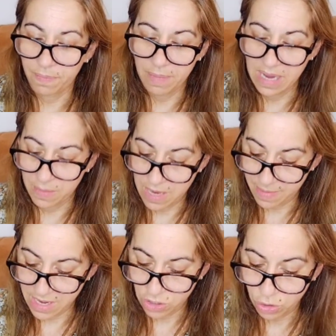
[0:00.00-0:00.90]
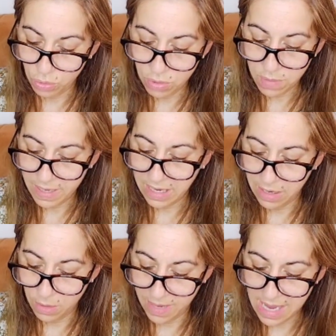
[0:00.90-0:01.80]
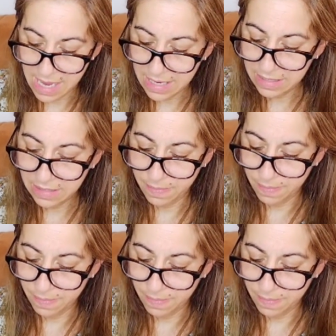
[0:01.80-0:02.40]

Venga, voy a abriros uno para que lo veáis.